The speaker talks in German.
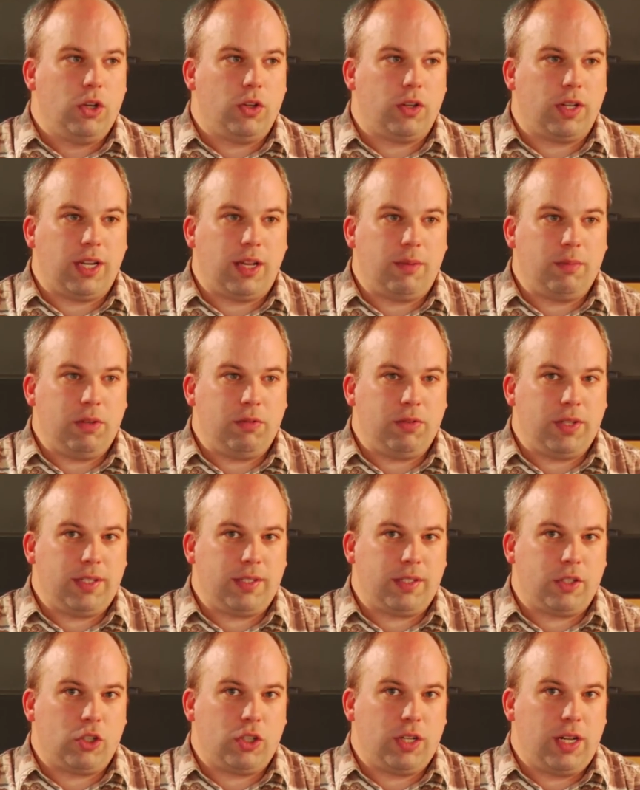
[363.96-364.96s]
Und dann haben die
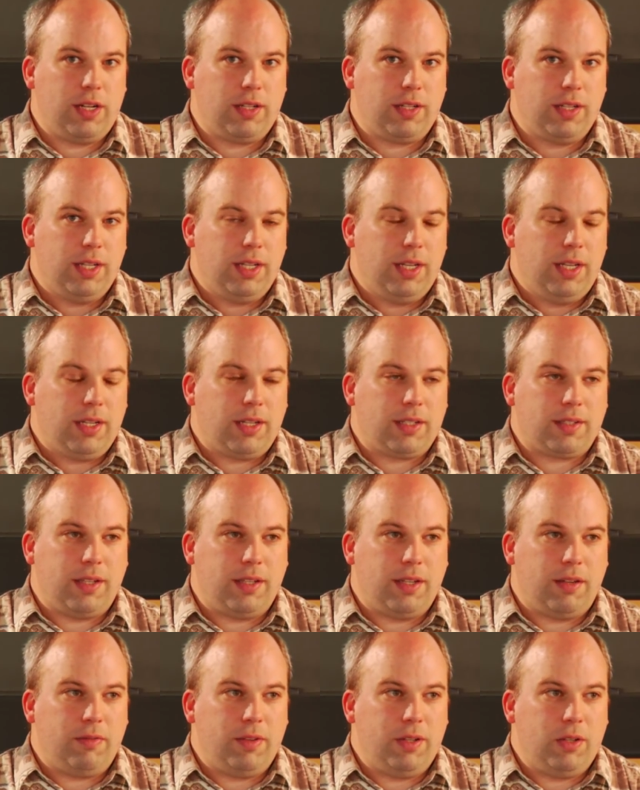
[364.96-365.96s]
festgestellt, dass in
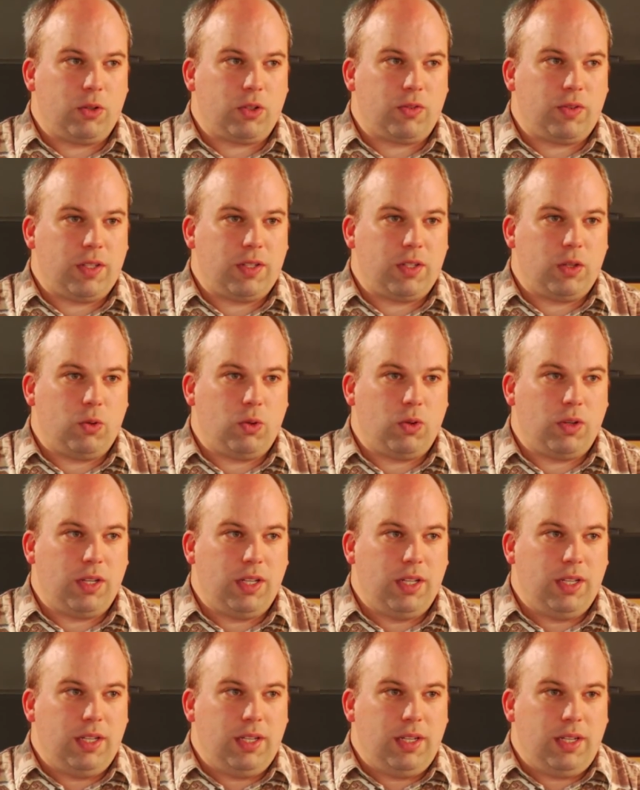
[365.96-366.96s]
der Windows-Version,
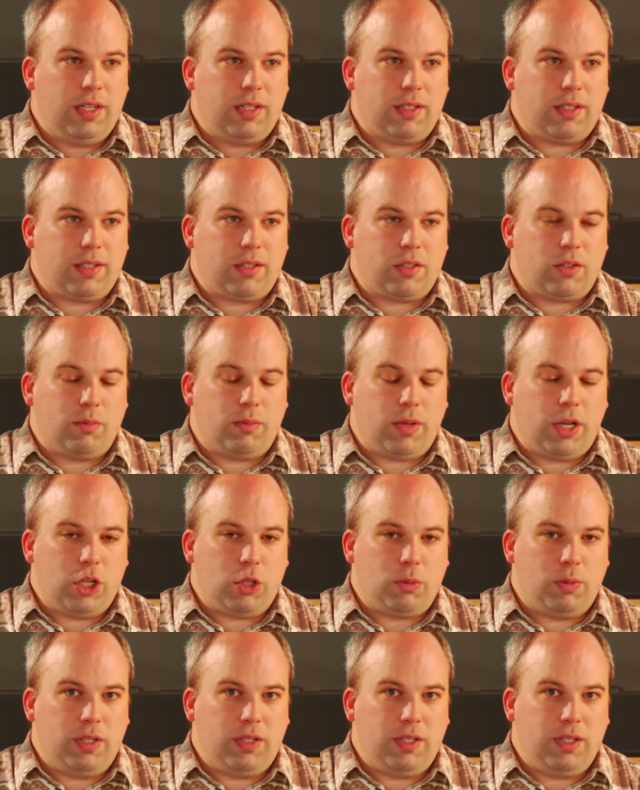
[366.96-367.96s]
dass zum
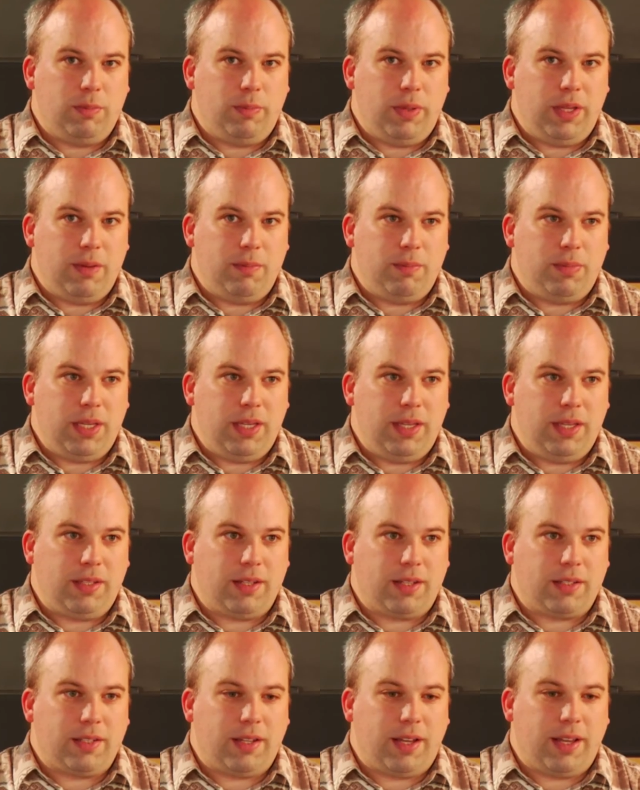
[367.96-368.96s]
Beispiel die
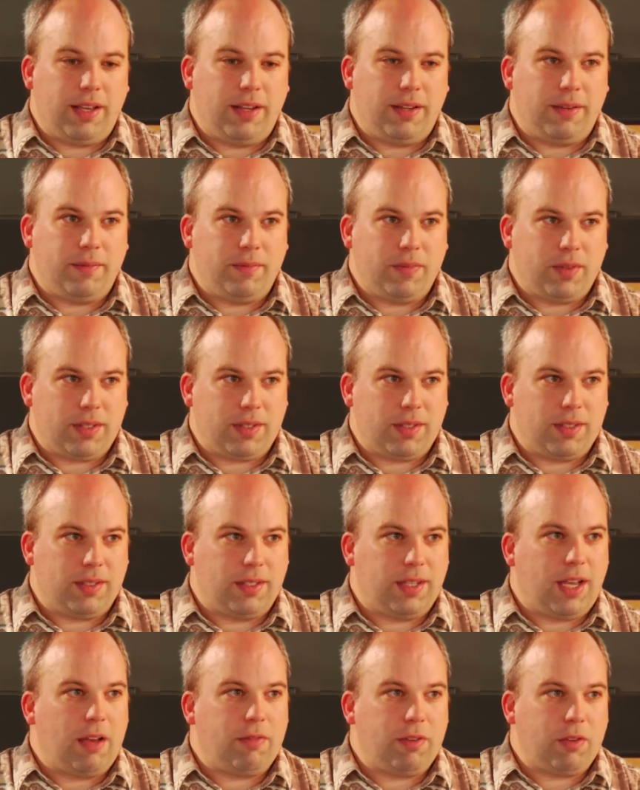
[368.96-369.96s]
BMP-Dateien, das ist ein
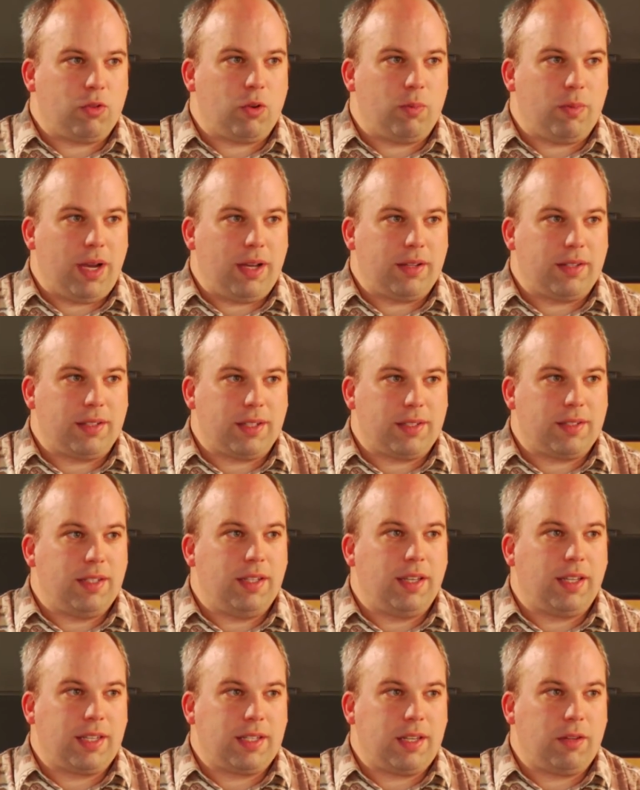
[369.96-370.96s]
Grafikformat, dass die
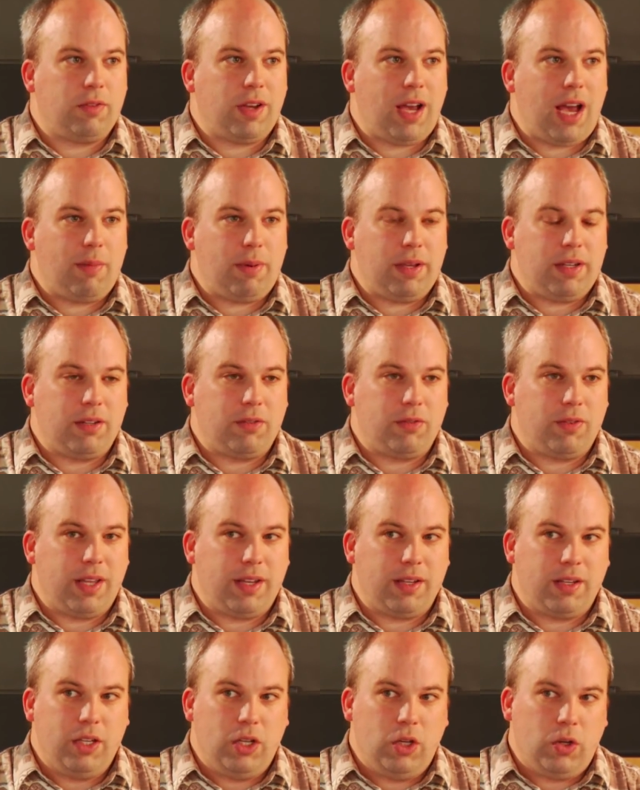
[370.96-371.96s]
nicht richtig verarbeitet
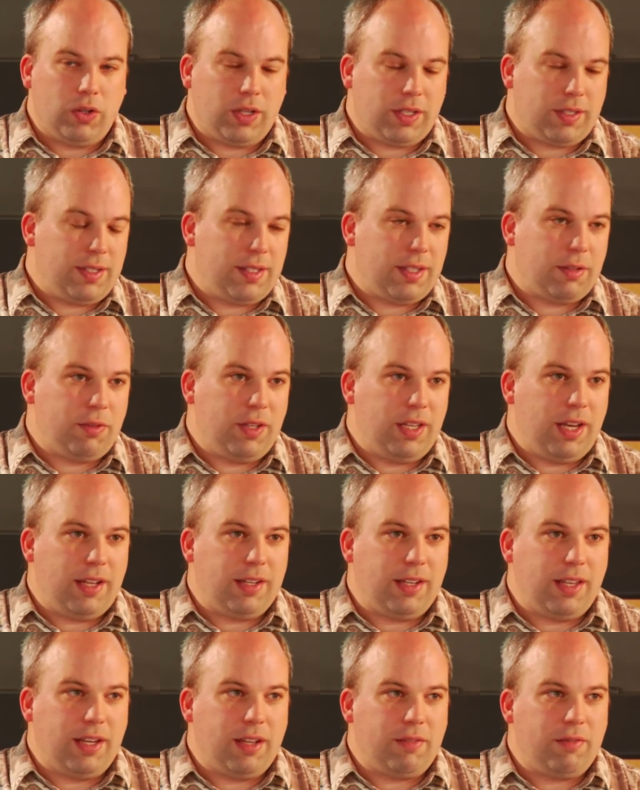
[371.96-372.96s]
werden und dass dieser Fehler in
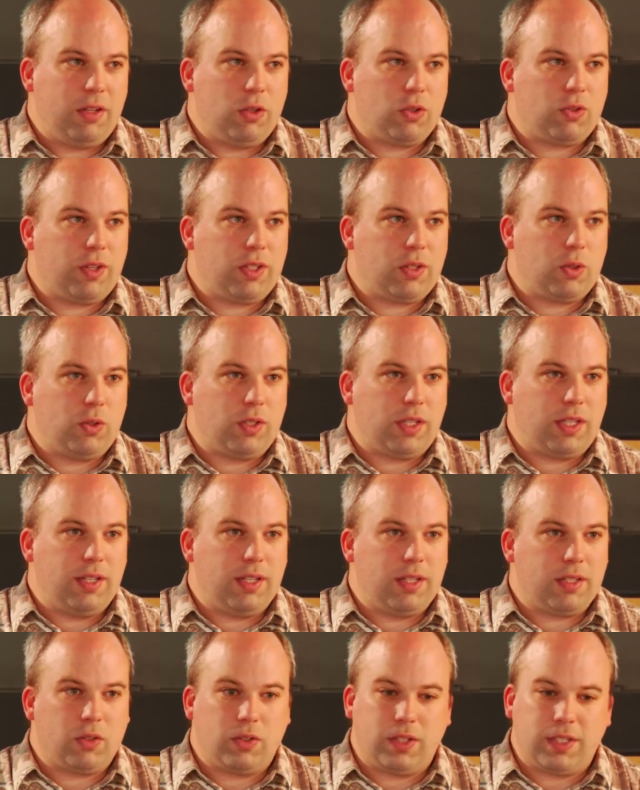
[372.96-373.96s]
jeder Windows-Version drin
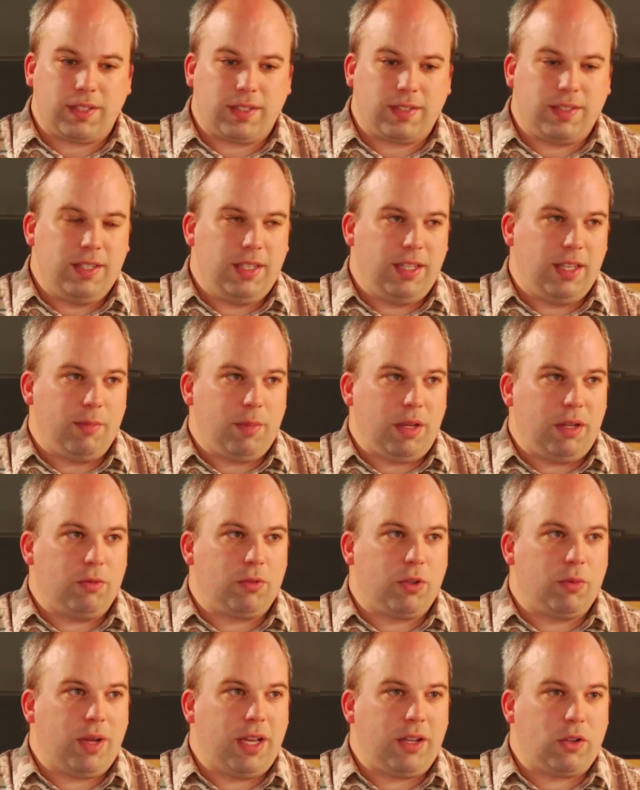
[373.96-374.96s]
ist und dass das nie jemandem
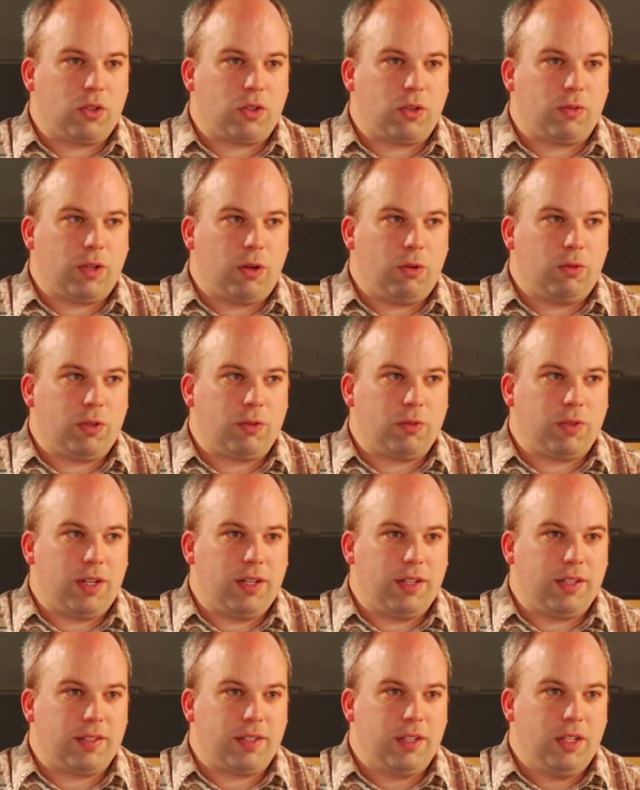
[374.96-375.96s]
von Microsoft
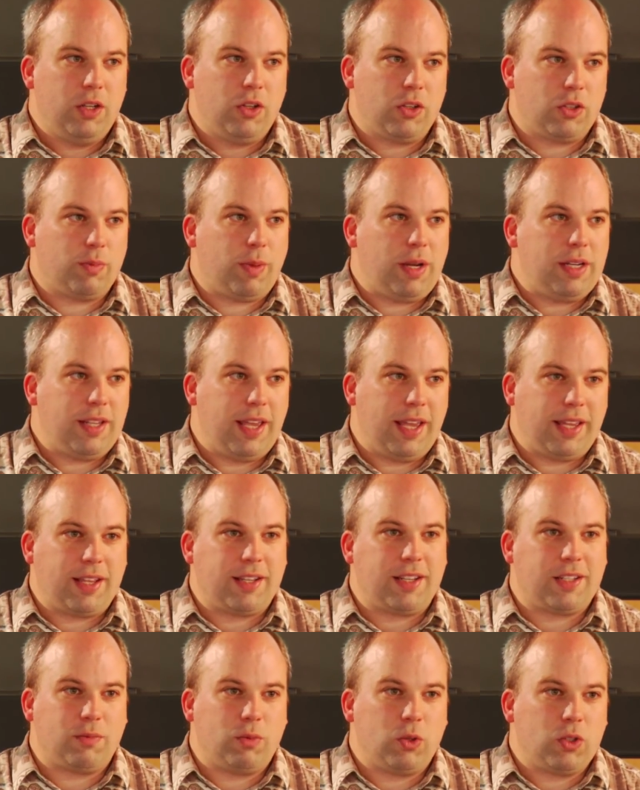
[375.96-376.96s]
aufgefallen ist. Und sobald die Hacker
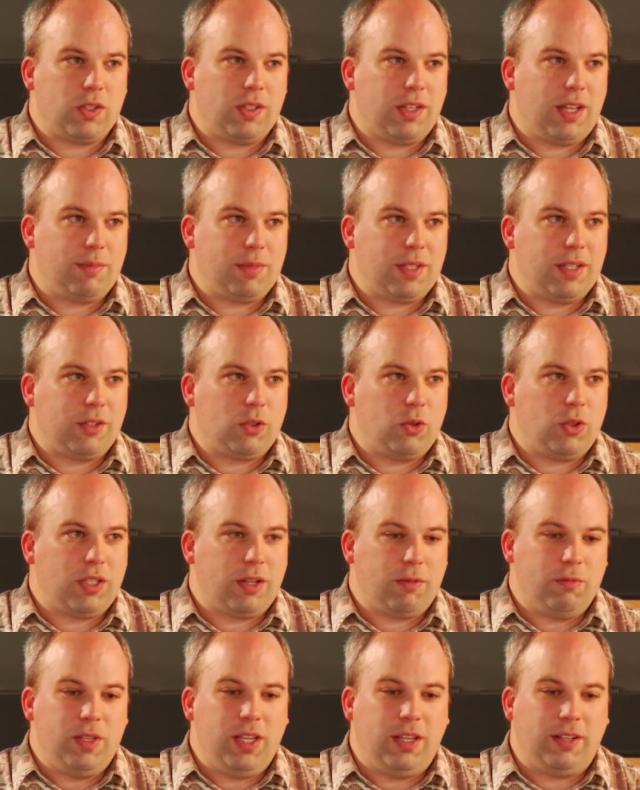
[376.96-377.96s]
das wussten, haben sie natürlich
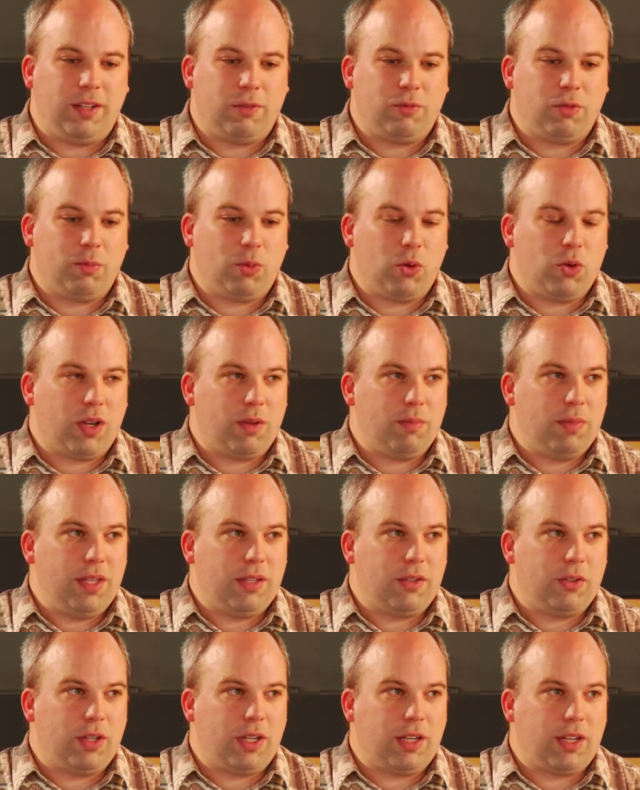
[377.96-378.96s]
dann Viren dafür
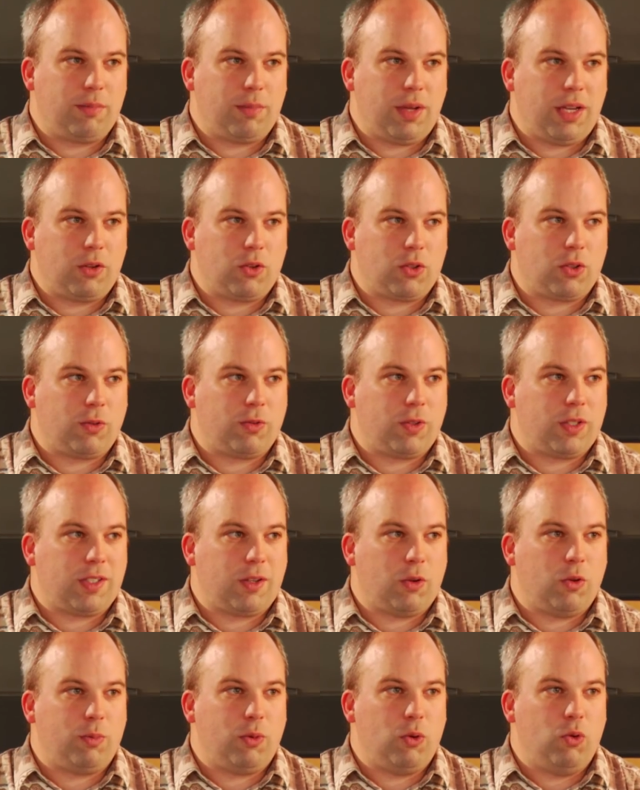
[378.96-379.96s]
programmiert und dann hat Microsoft das
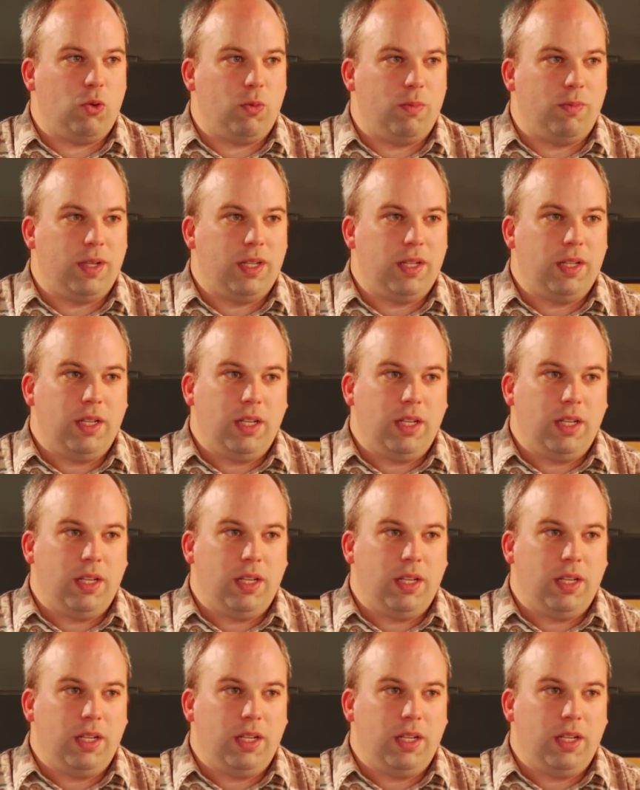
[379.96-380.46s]
auch behoben.